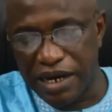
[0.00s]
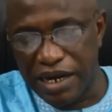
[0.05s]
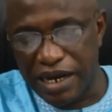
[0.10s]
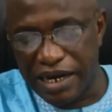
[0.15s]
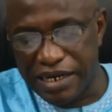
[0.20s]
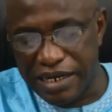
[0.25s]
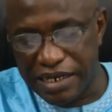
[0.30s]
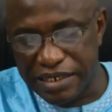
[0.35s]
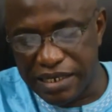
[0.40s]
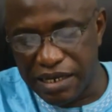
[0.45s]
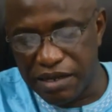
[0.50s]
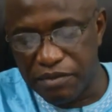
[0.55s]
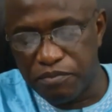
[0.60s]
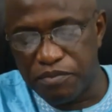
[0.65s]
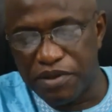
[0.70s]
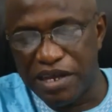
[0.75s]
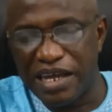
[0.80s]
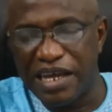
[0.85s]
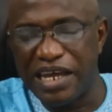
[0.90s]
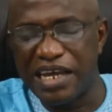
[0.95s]
la
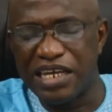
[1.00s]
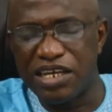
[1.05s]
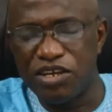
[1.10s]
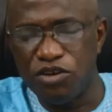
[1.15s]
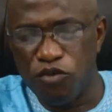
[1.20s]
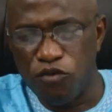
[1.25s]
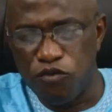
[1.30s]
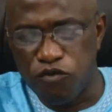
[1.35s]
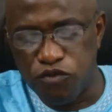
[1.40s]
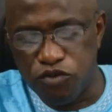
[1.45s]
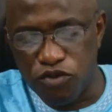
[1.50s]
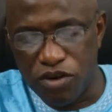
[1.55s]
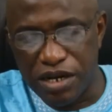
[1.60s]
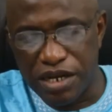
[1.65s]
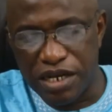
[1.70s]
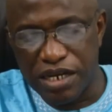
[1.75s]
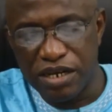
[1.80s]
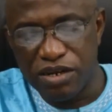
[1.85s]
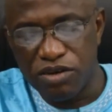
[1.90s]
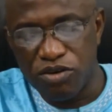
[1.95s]
DCMP et qui ont fourni,